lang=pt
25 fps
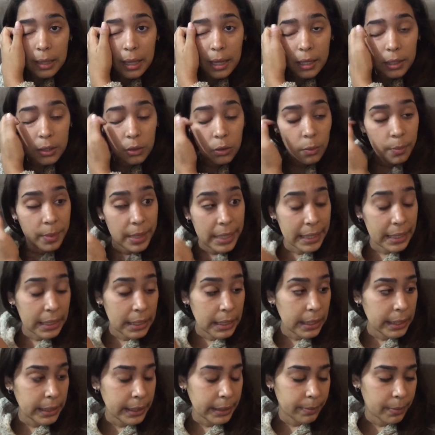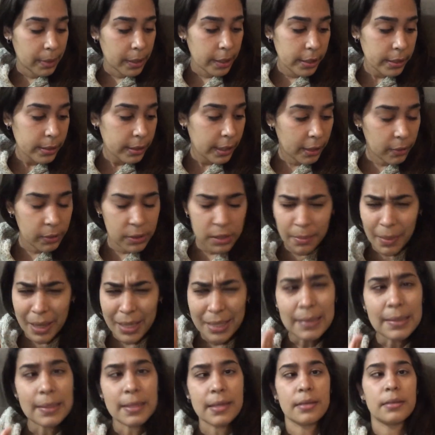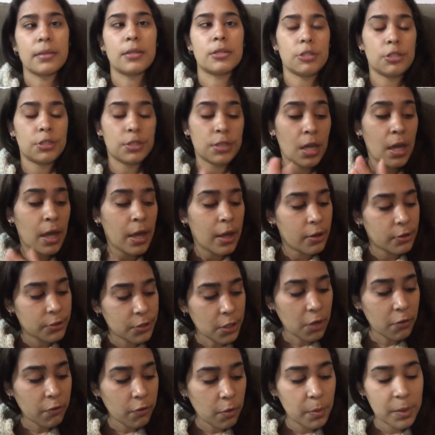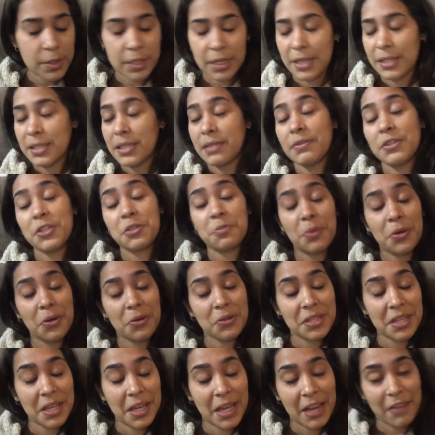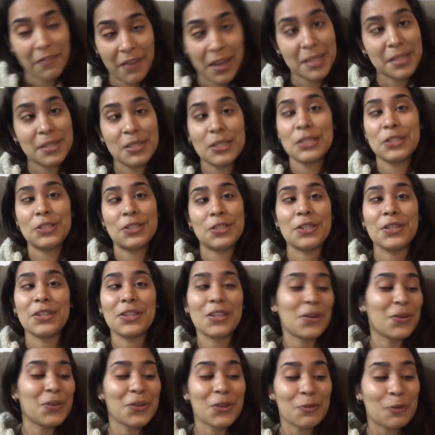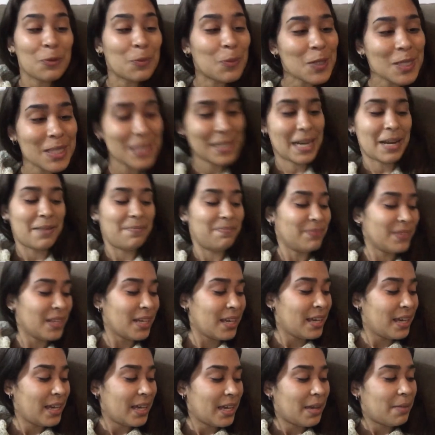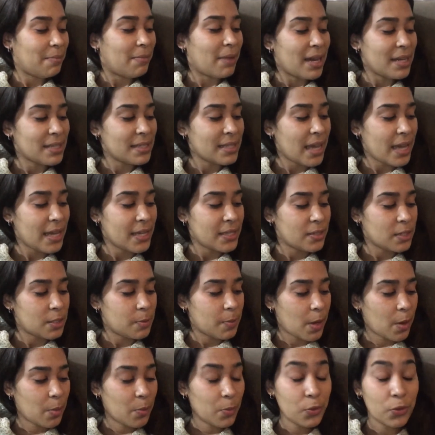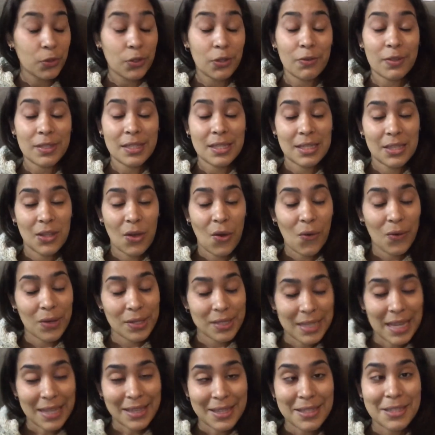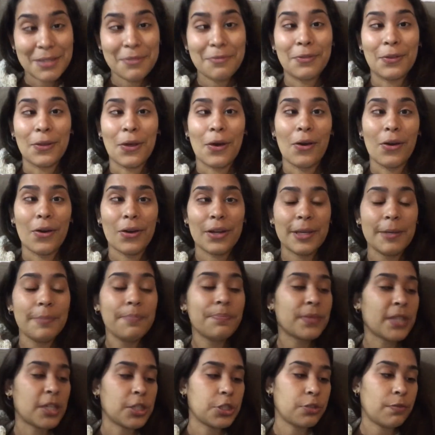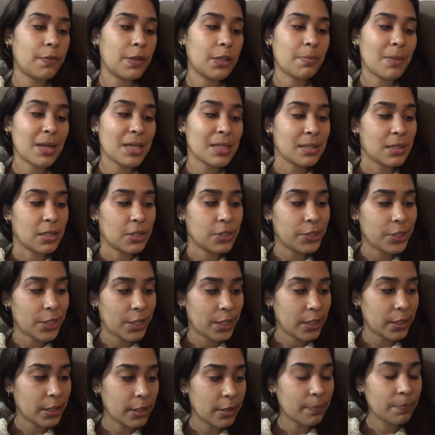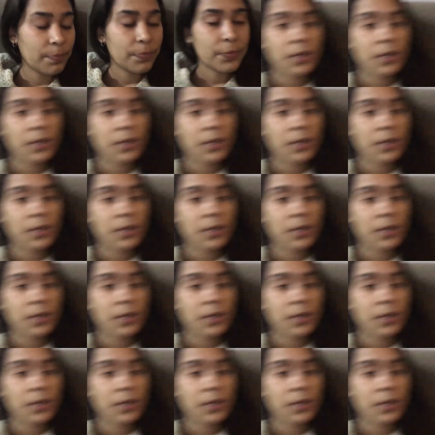lá, eu comprei aquele ali. Bem, é a coisa mais linda, gente. Eu só não vou mostrar nesse vídeo porque eu sei que ela vai assistir, então eu não vou mostrar. Mas é isso, eu espero muito que vocês tenham gostado desse vlog. Tá chovendo bastante ainda.